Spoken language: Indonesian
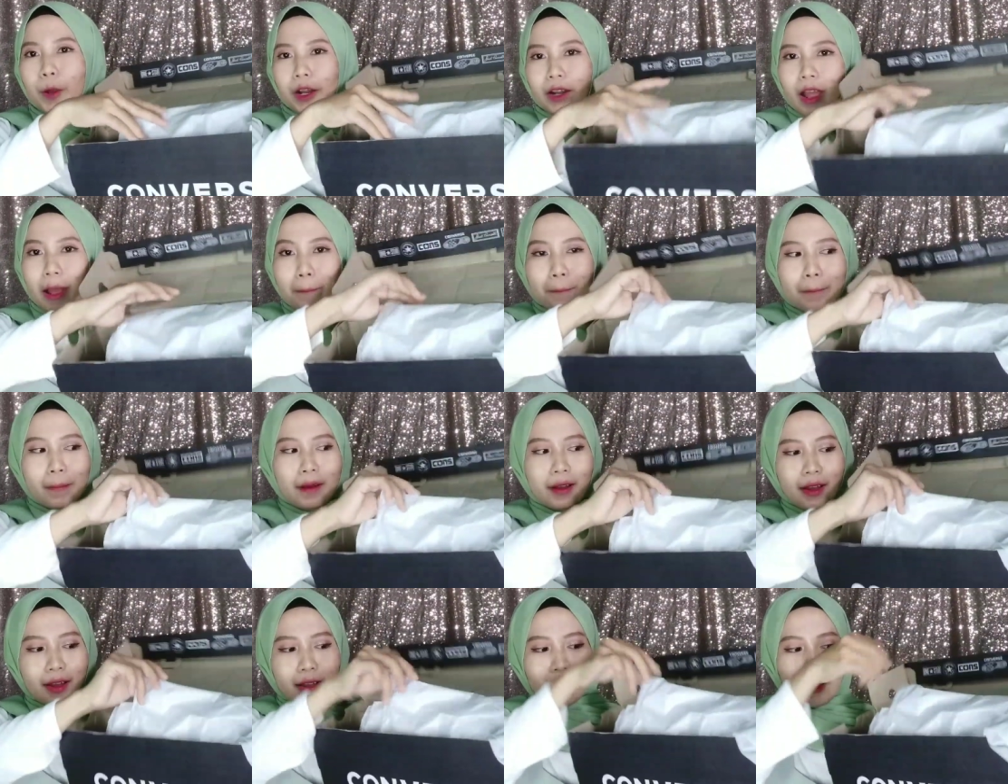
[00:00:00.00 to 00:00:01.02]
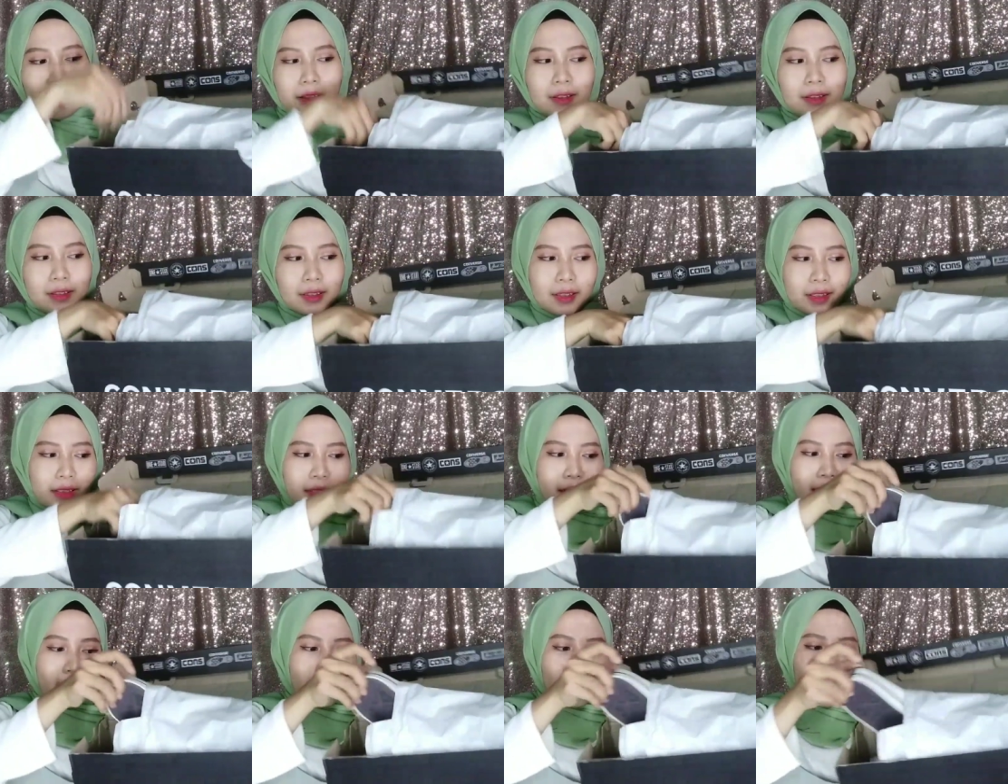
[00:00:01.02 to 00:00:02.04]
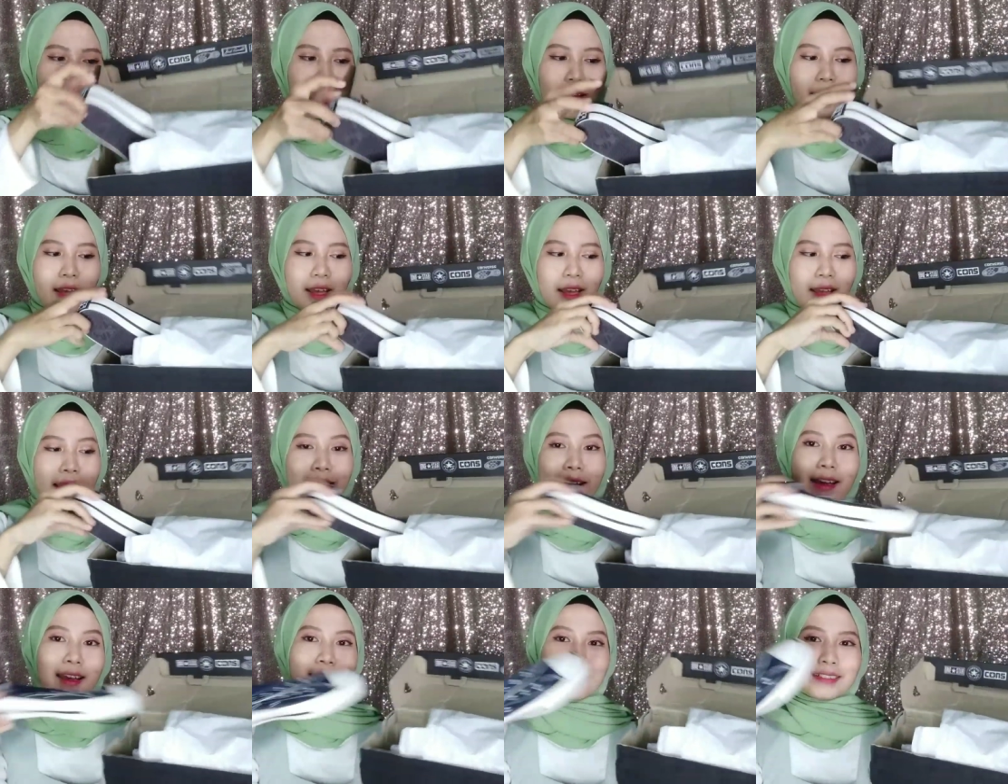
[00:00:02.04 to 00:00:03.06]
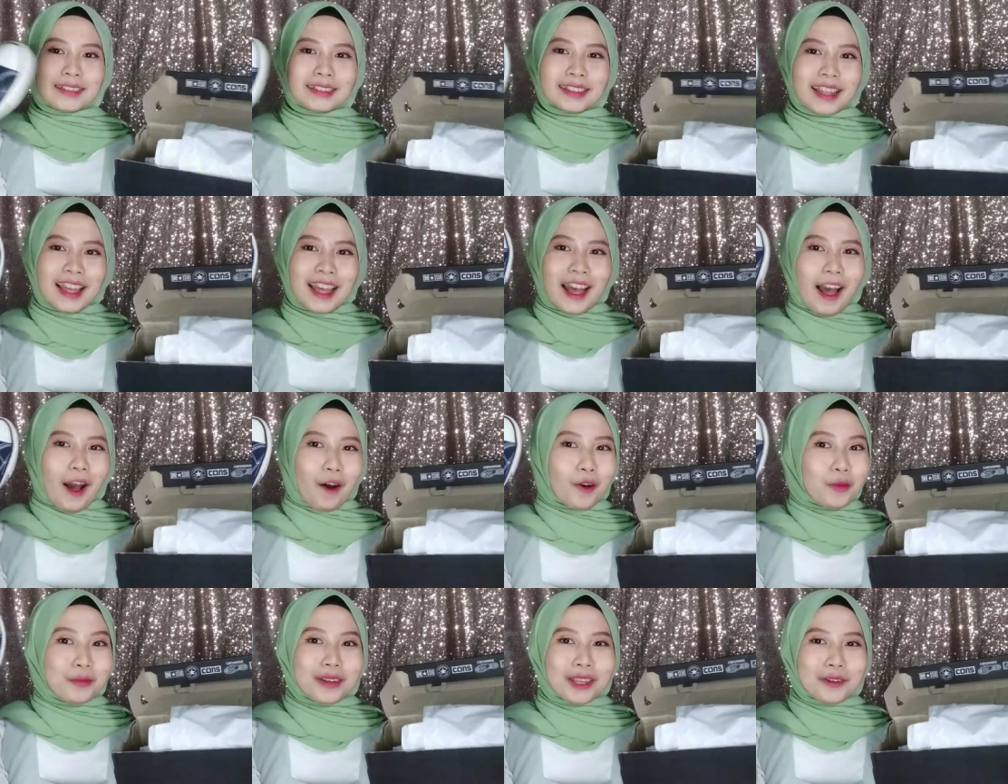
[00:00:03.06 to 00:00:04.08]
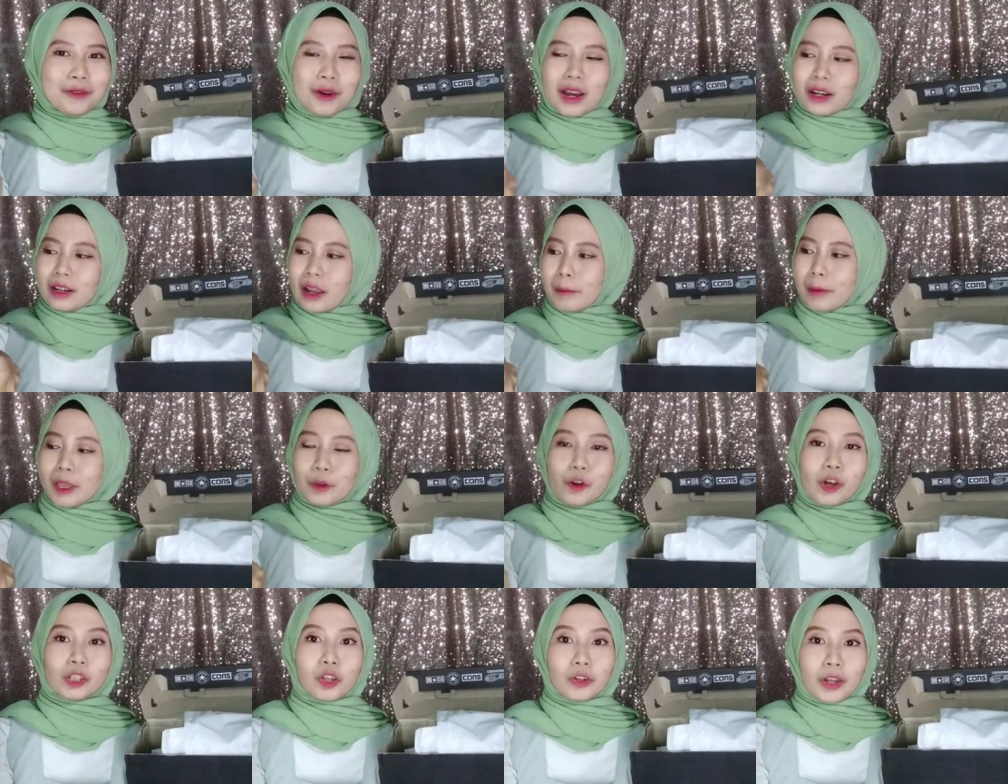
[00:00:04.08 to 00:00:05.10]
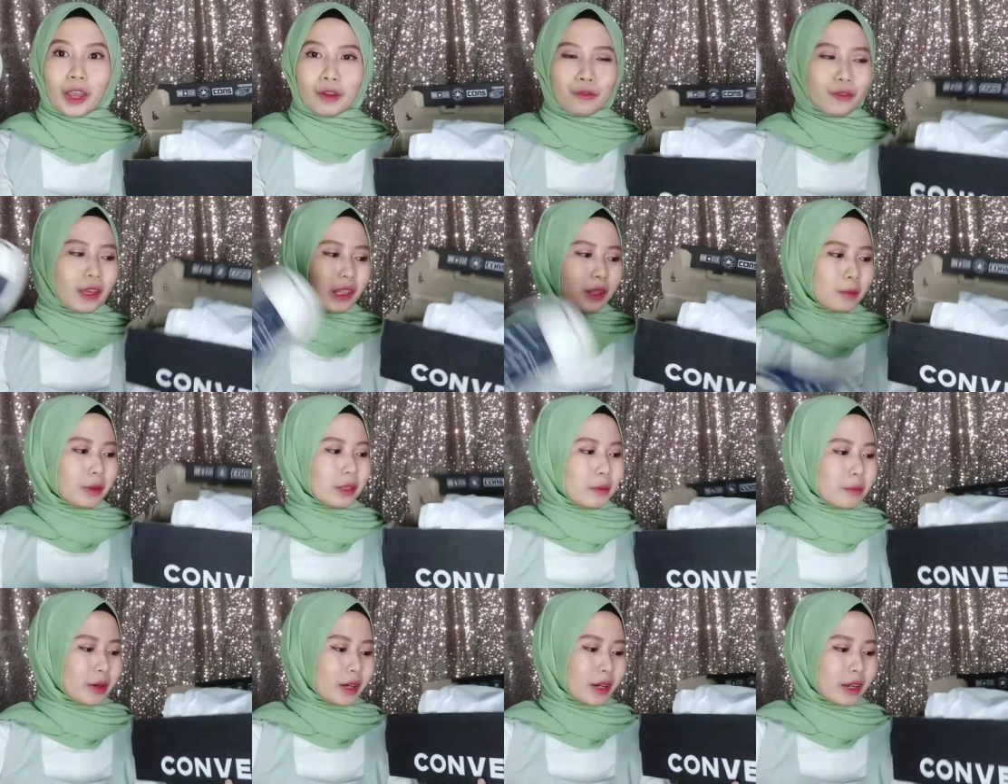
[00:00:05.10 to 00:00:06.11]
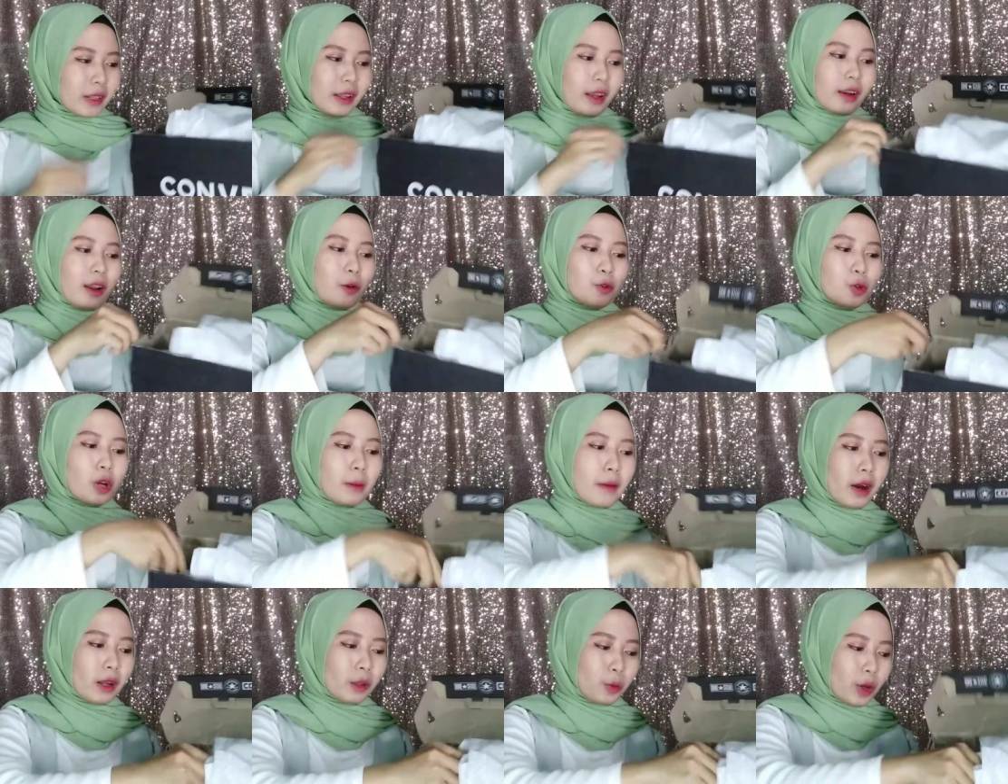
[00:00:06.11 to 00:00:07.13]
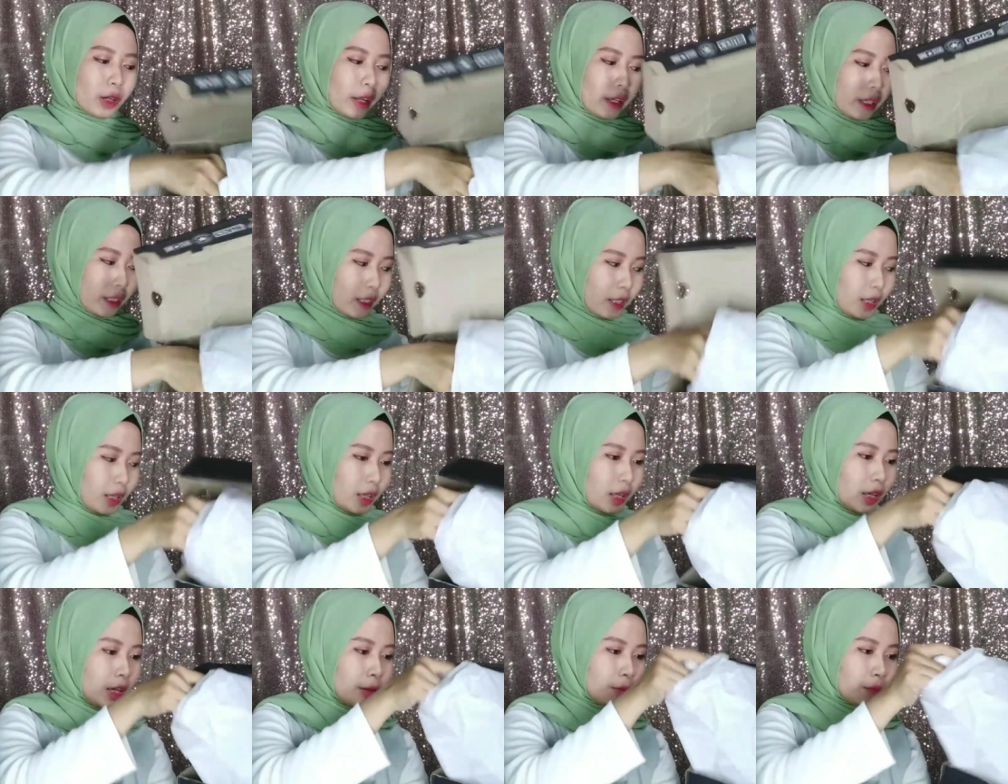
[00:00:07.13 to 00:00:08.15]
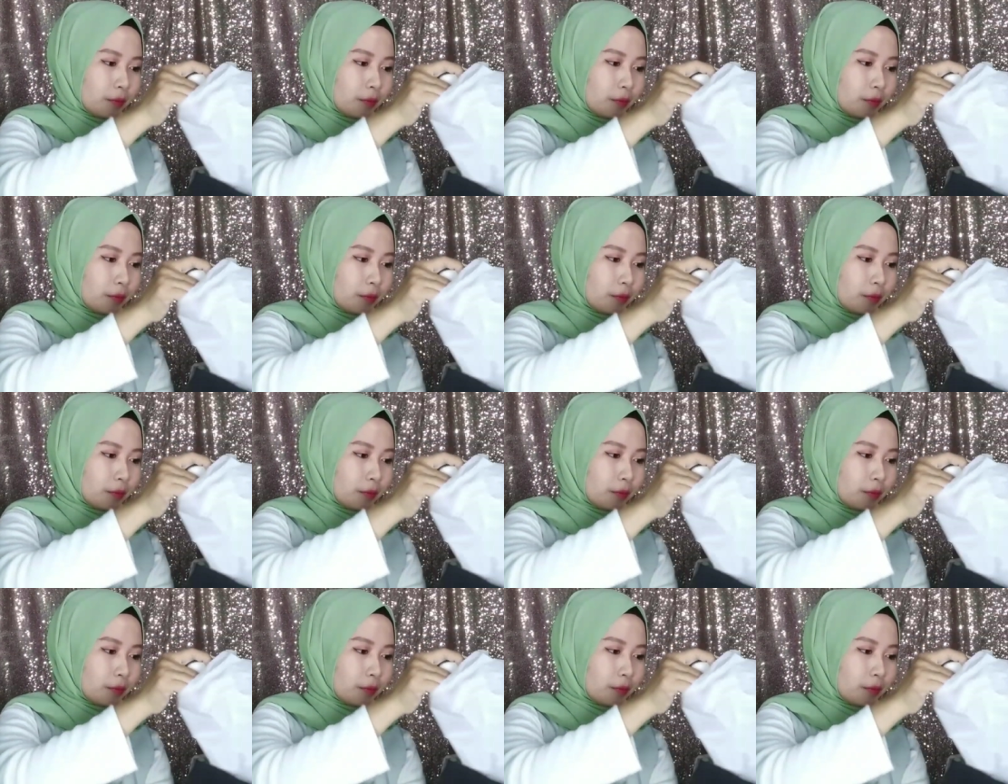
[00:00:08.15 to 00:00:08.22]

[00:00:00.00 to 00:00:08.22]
warna apa Tara. Aku beli warna biru atau navy, teman-teman, karena aku suka banget warna ini.